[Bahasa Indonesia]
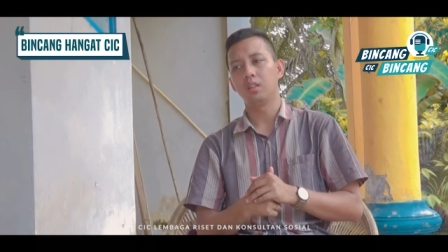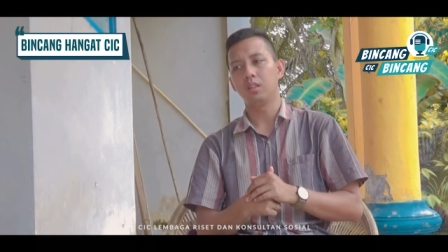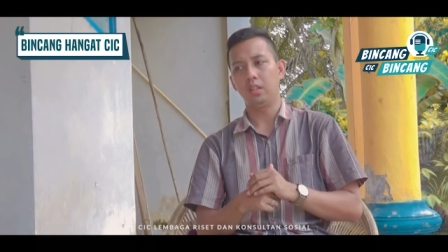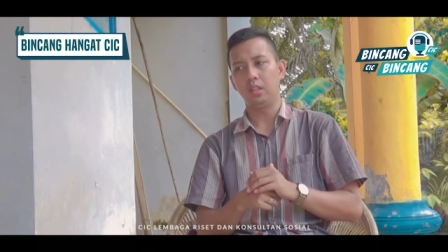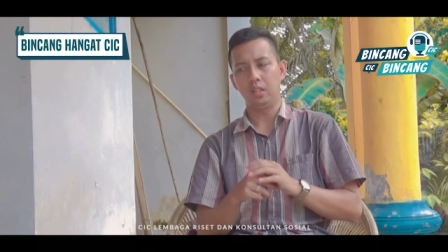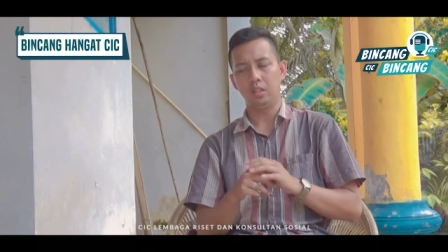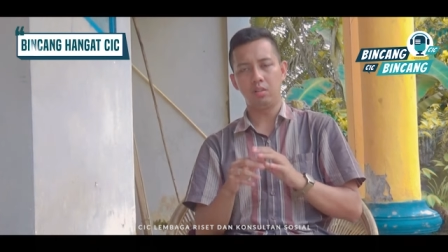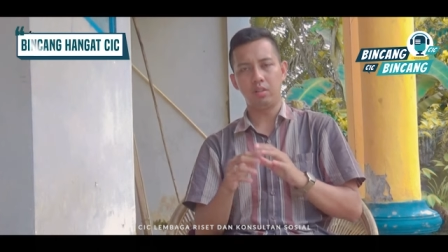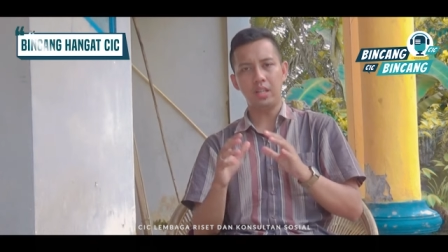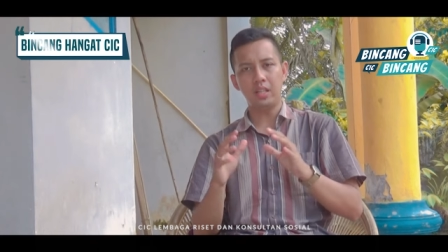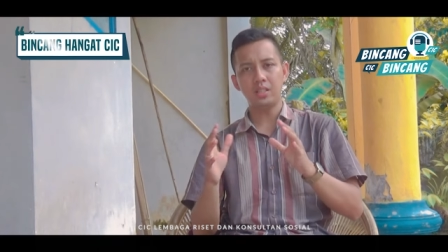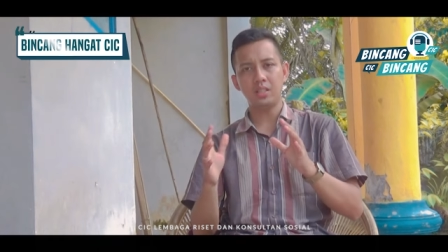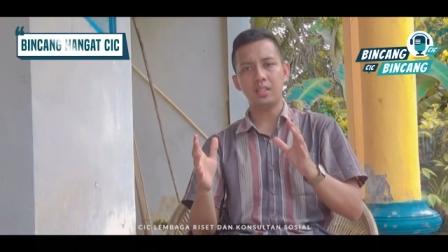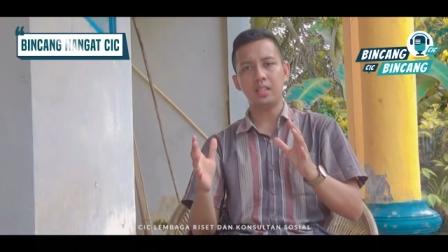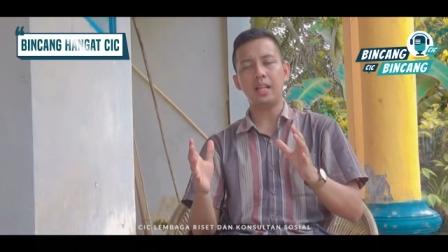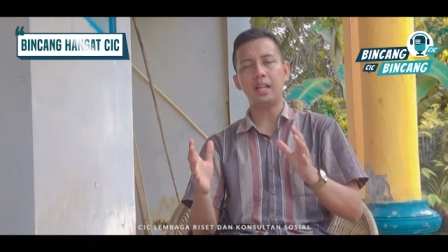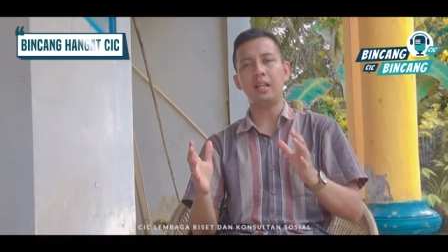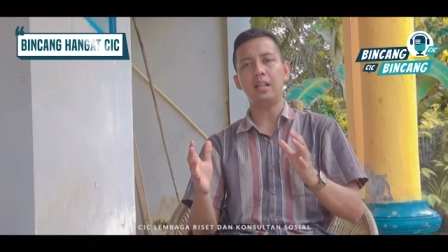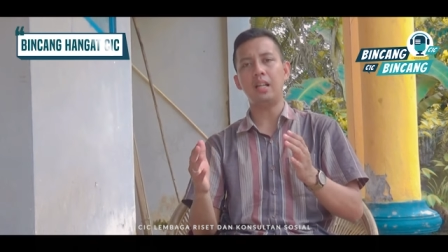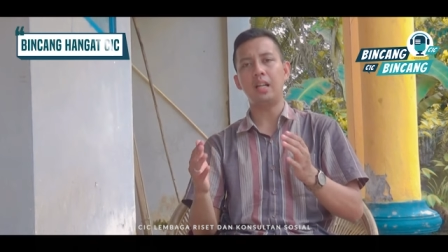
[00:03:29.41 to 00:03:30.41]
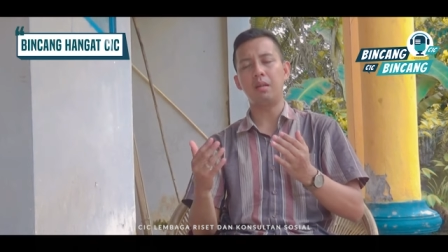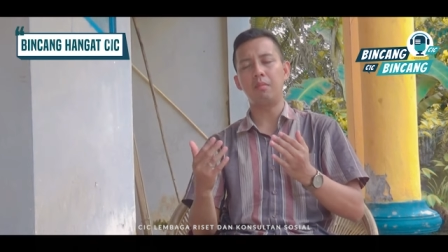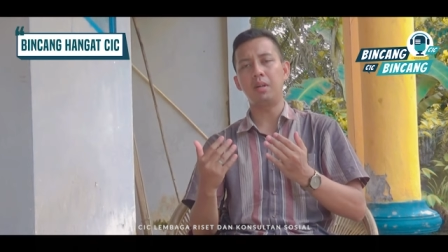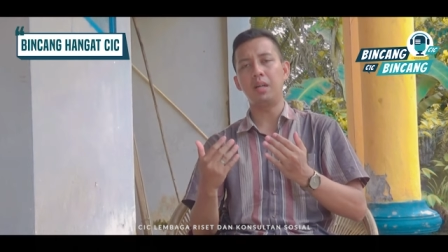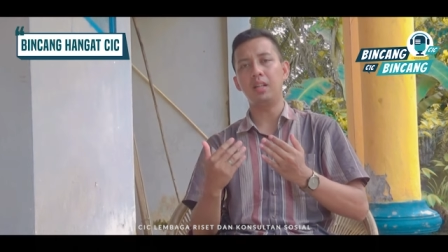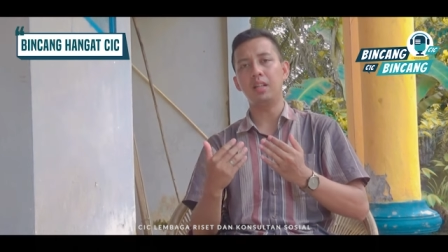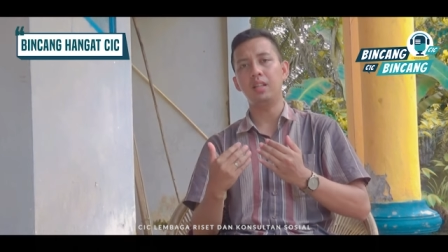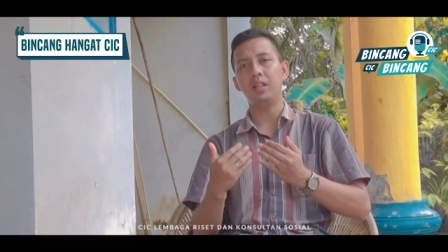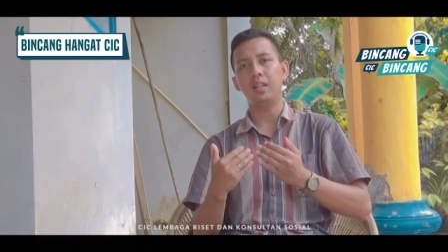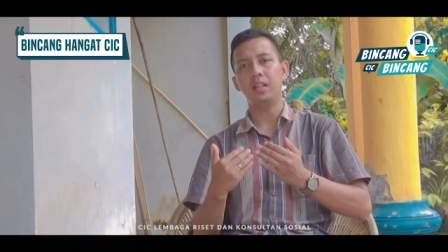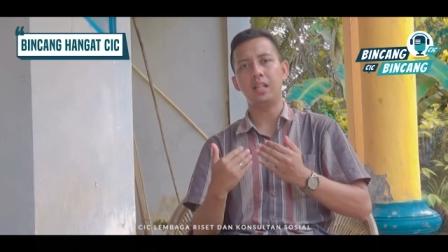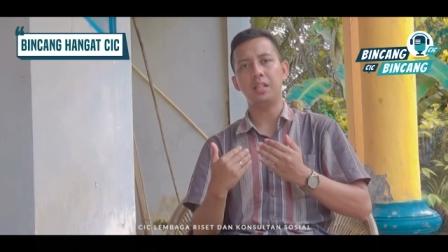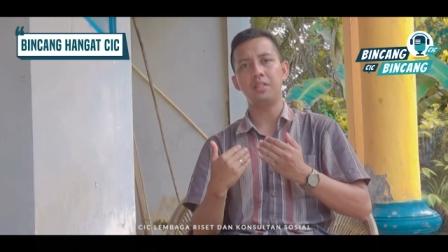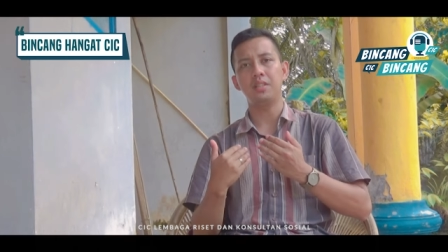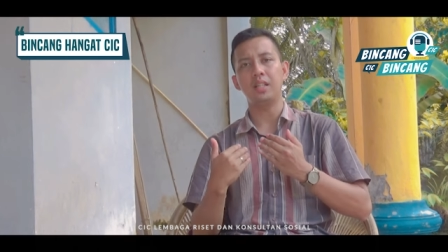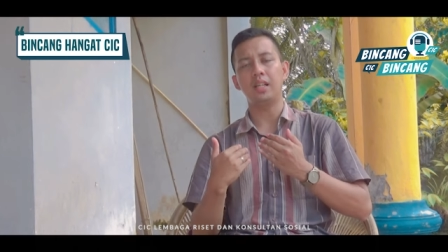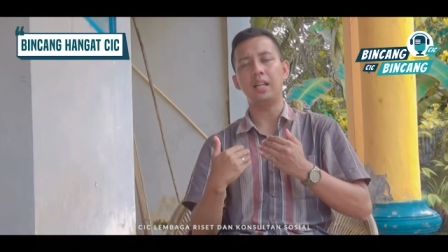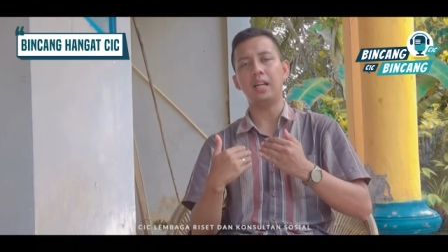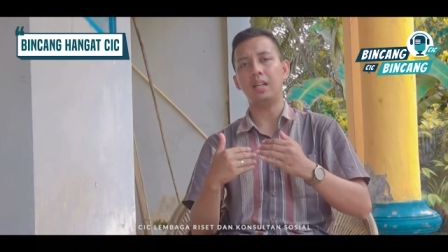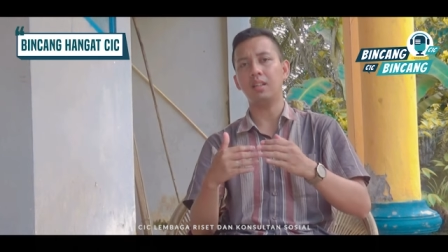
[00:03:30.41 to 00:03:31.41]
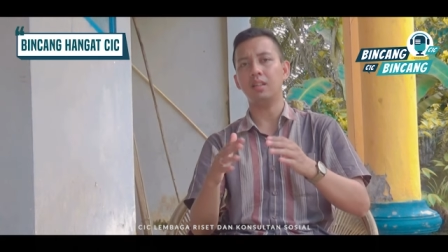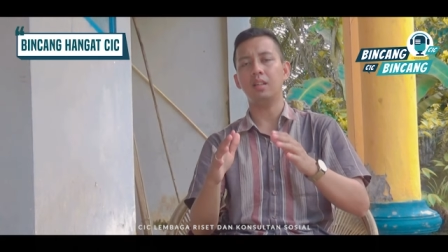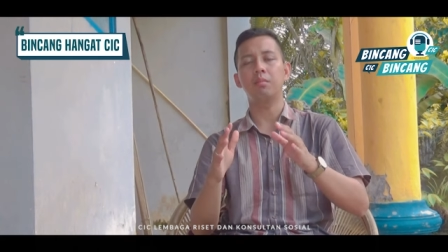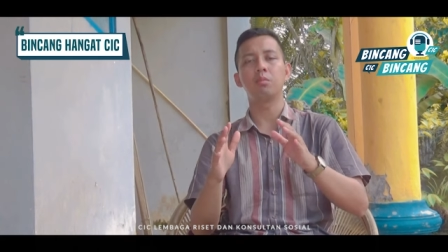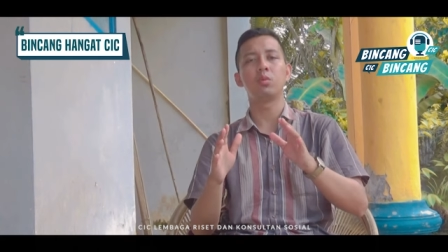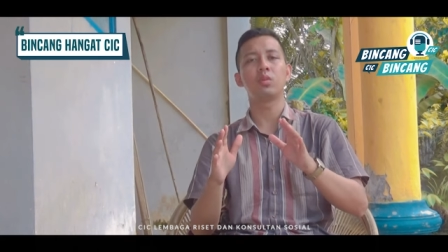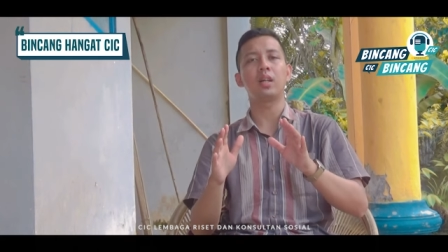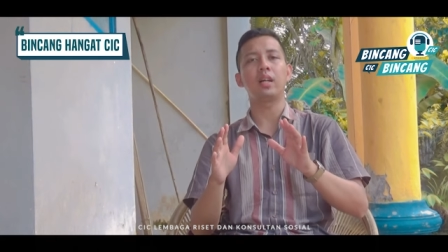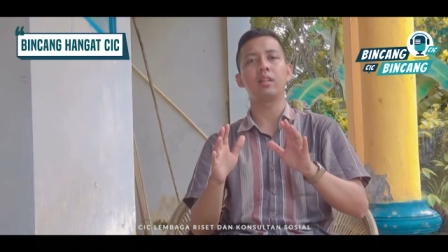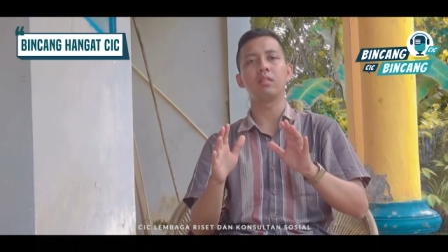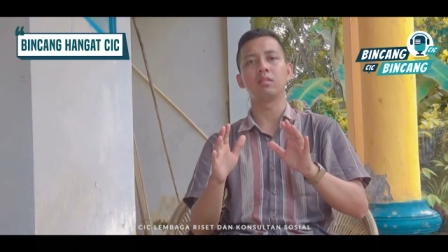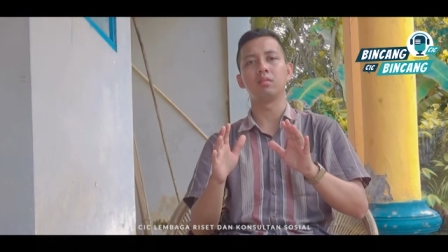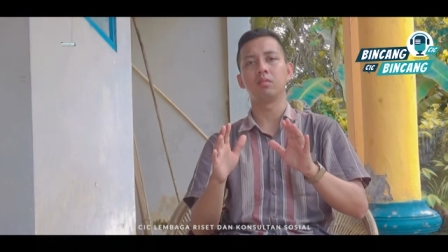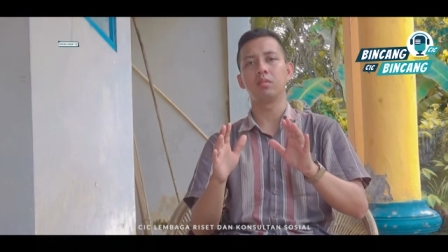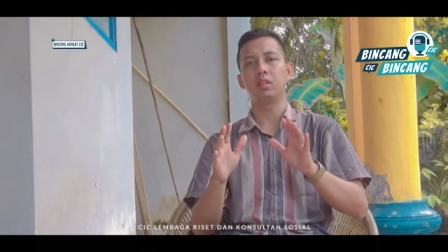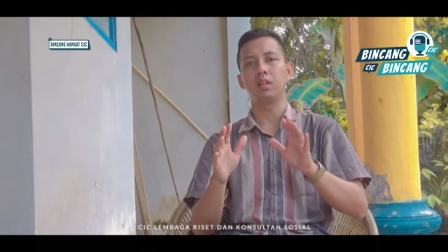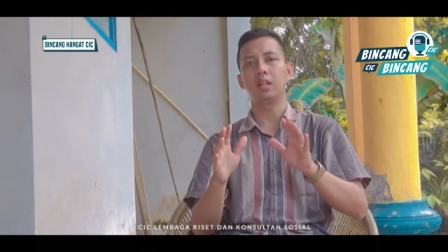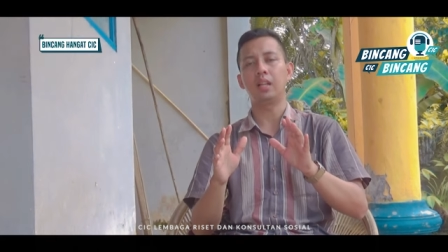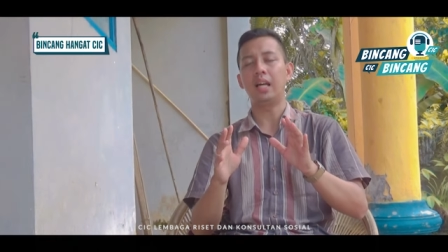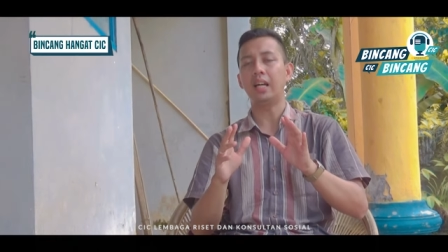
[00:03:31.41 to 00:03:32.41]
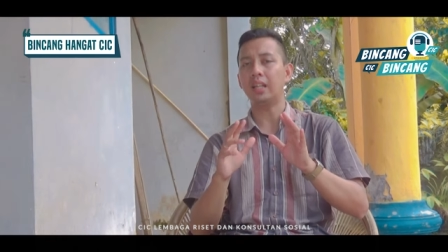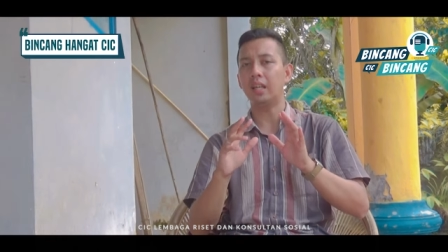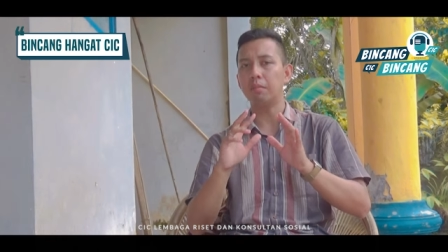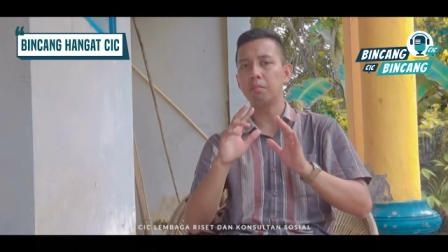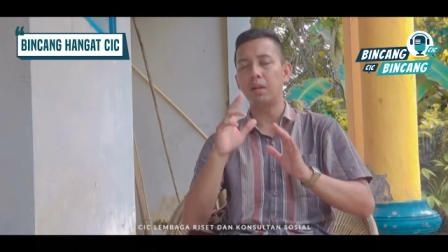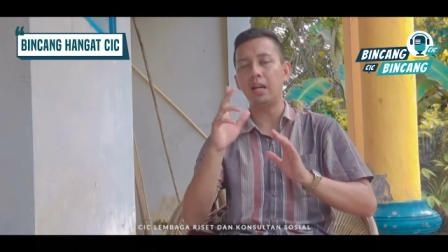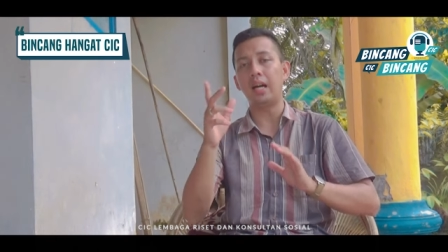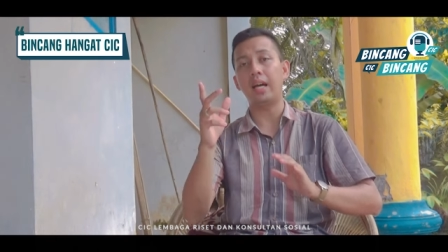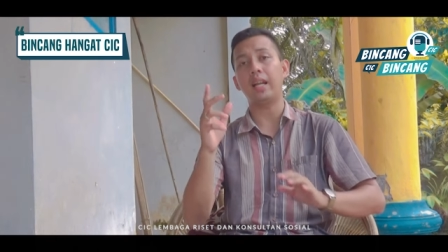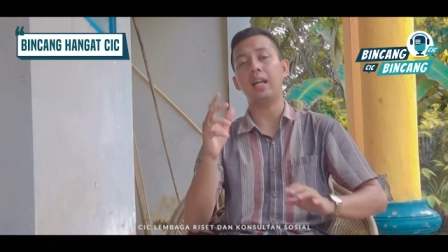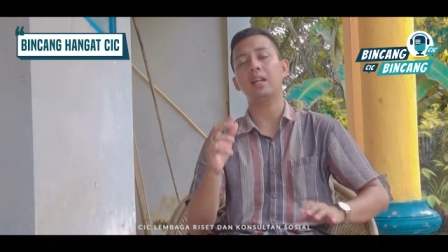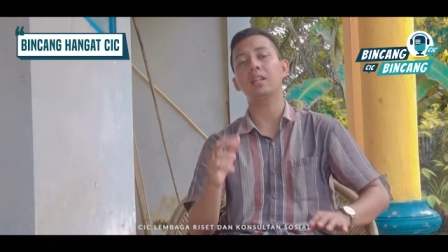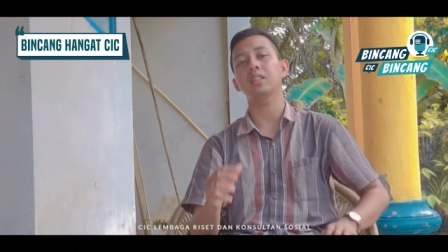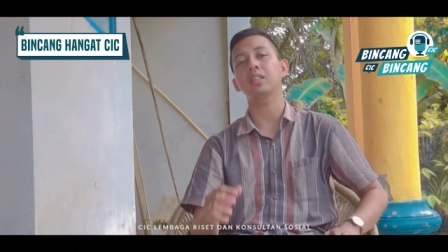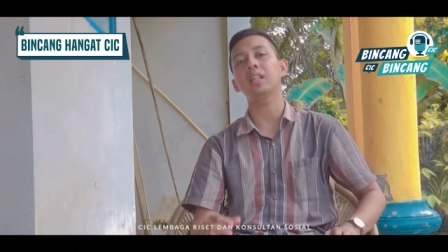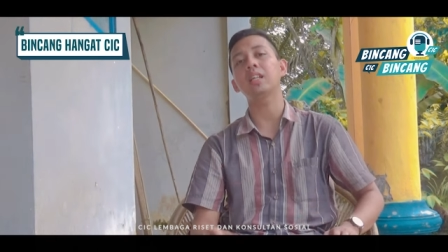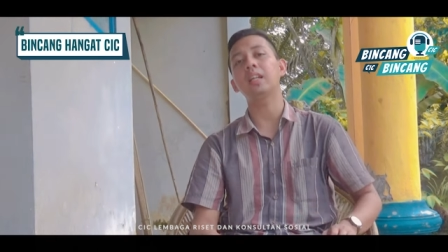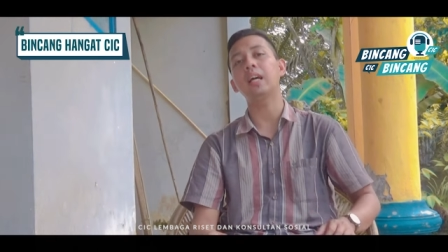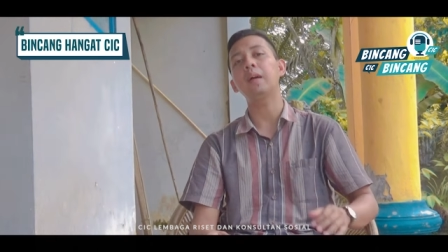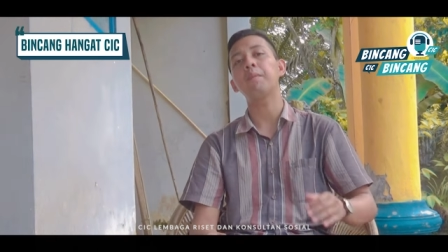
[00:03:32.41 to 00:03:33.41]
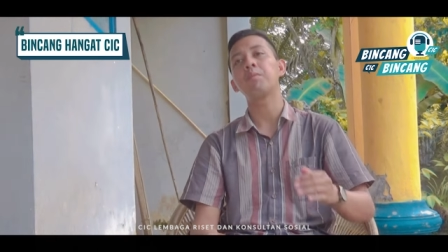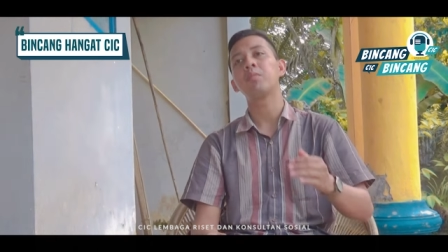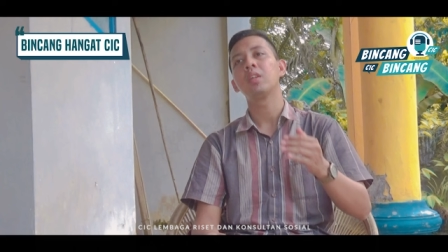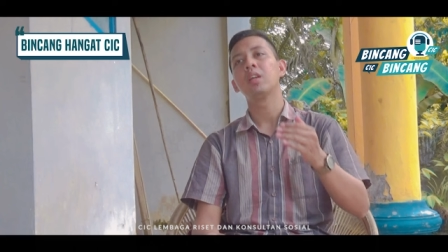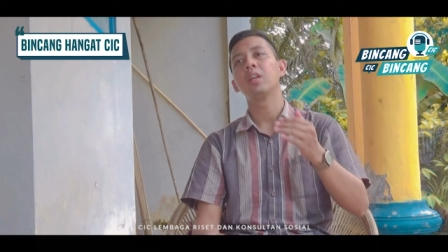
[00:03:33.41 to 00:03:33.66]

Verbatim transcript: Indonesia dalam hal ini adalah Jakarta bukan lagi mengarah ke sana